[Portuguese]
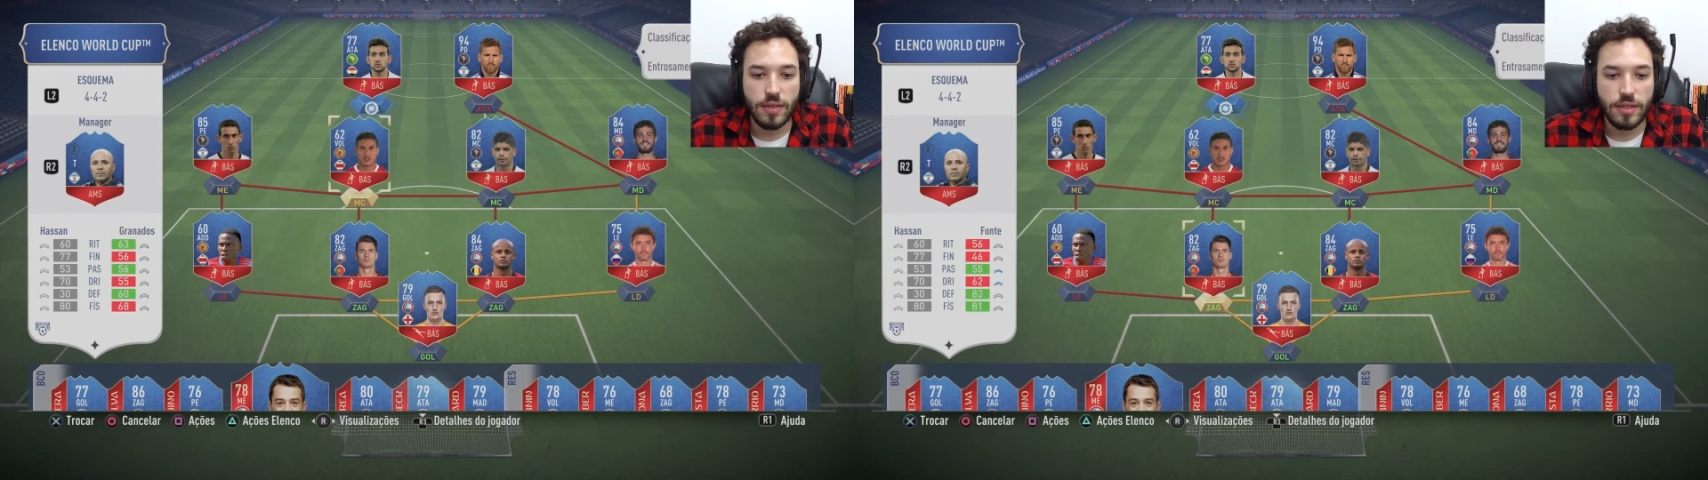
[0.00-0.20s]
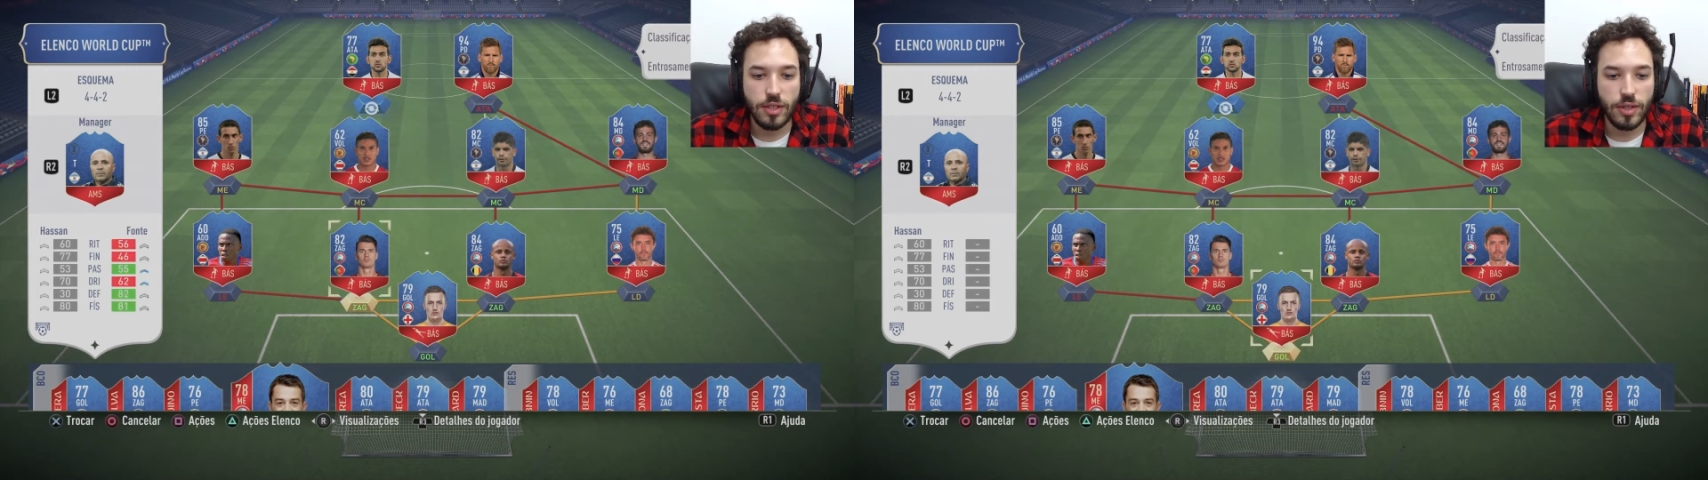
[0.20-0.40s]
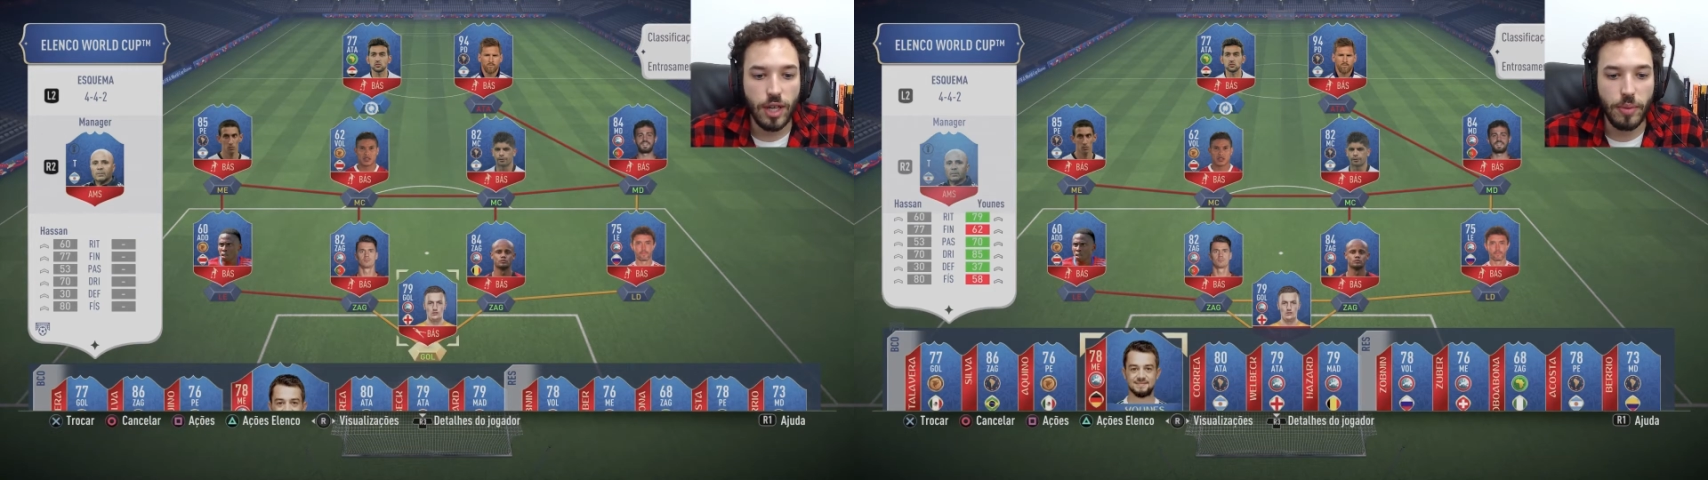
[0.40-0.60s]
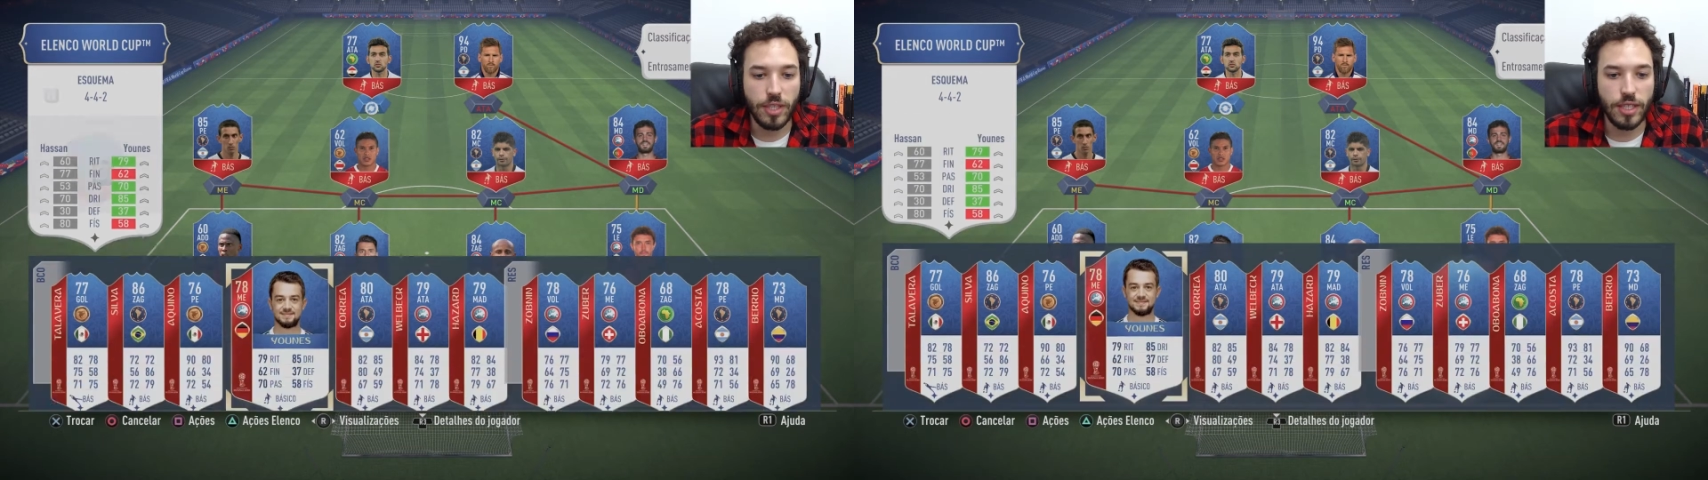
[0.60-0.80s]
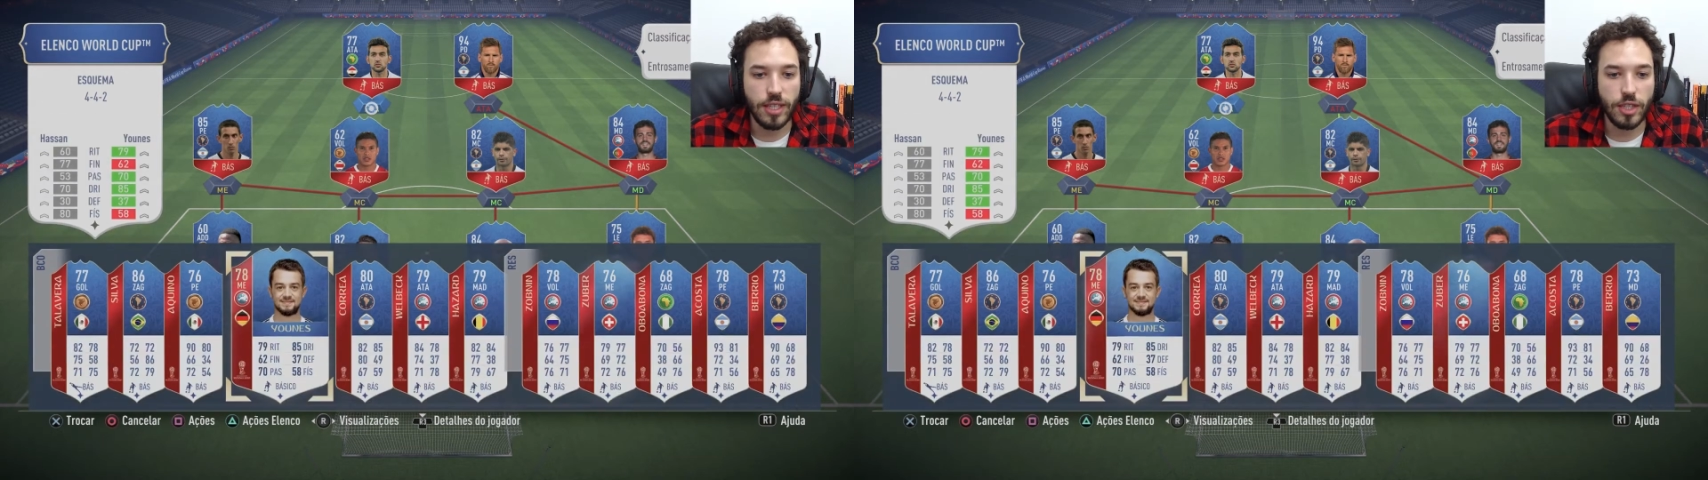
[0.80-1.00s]
Deixa eu dar uma
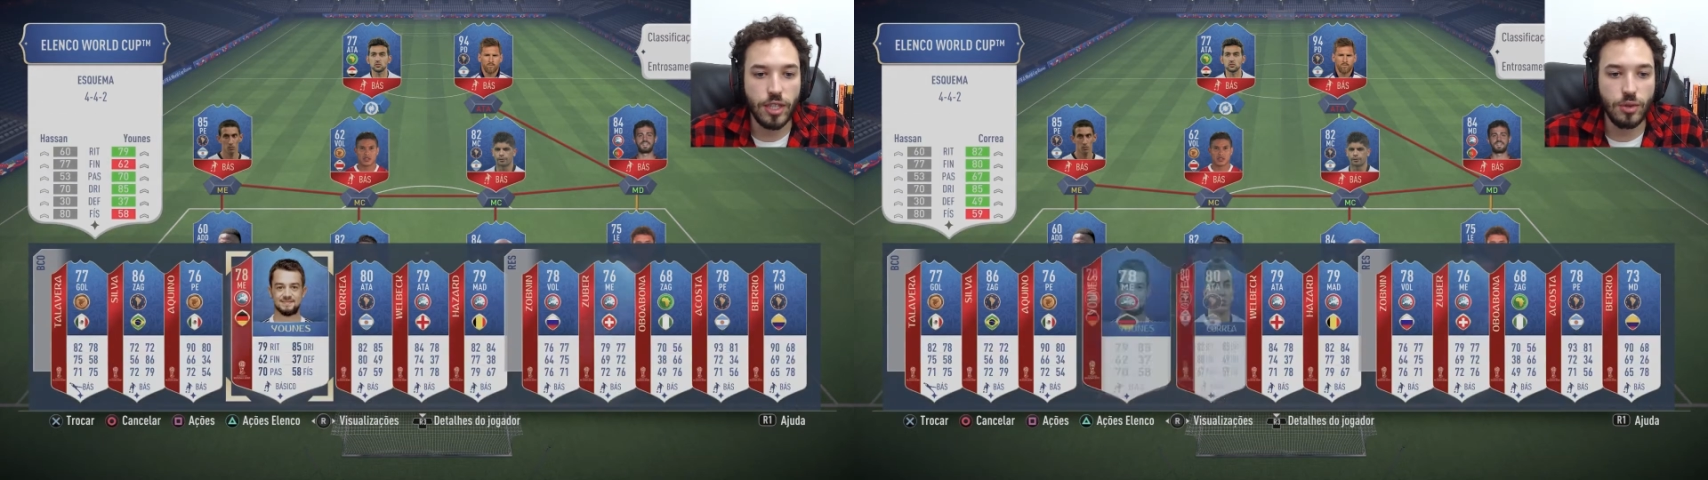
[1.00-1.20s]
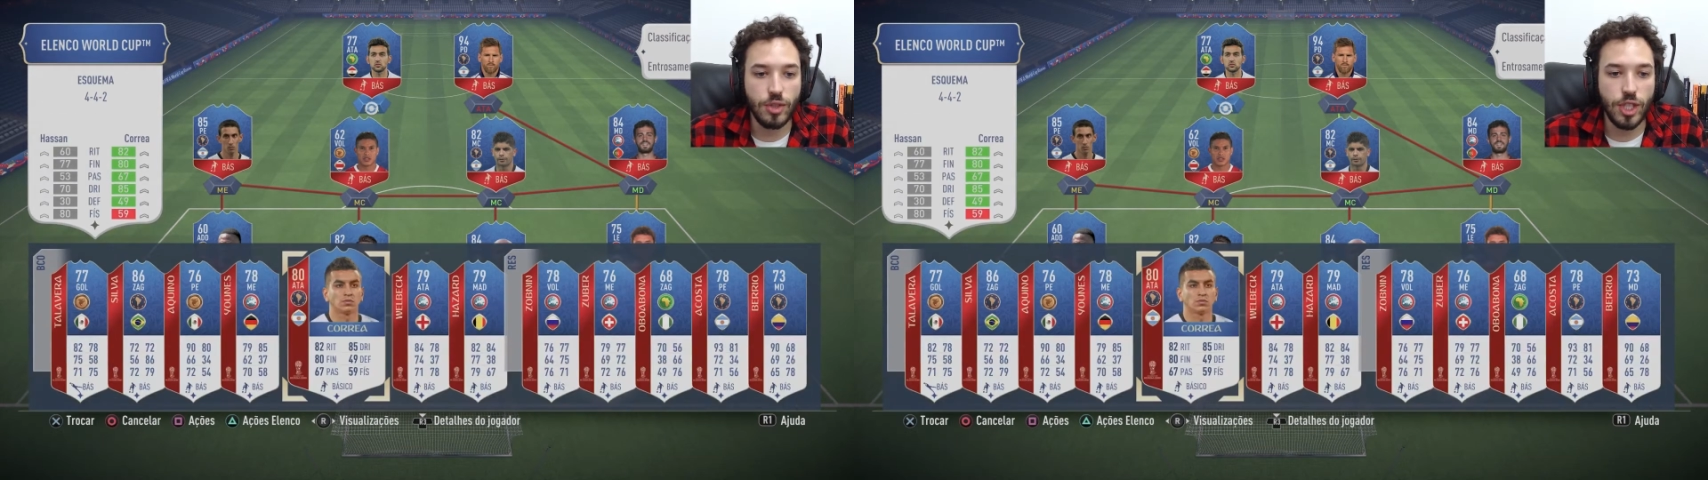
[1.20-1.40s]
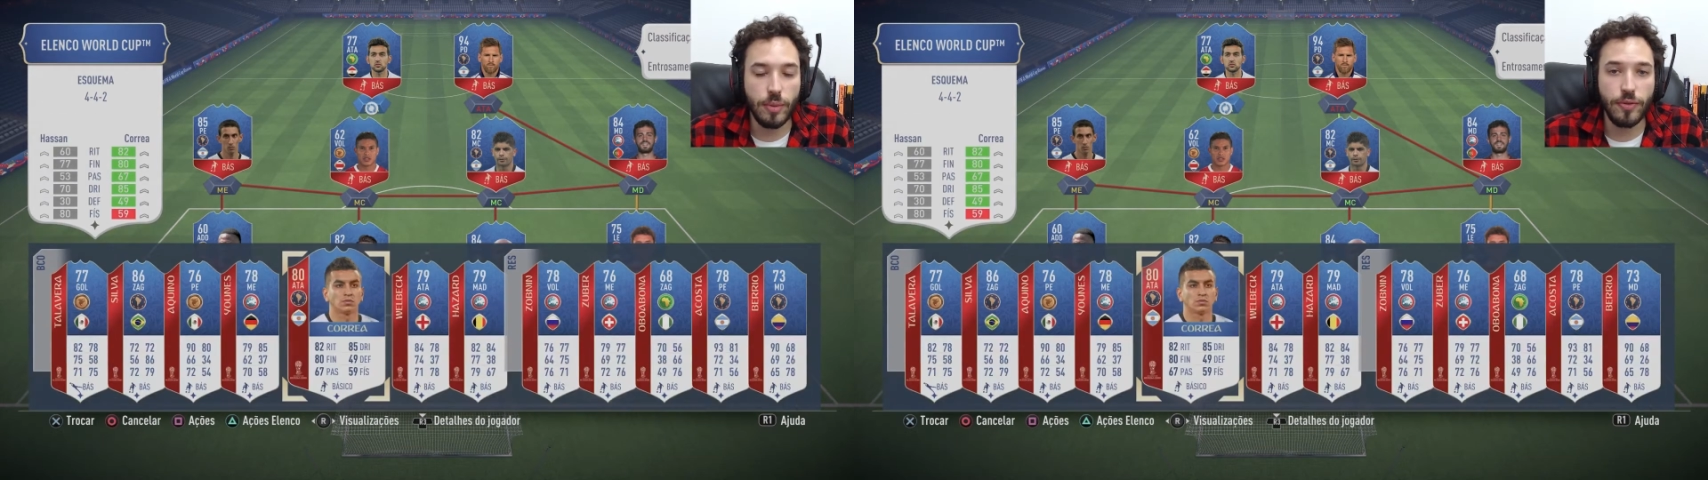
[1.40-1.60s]
ajeitadinha no time.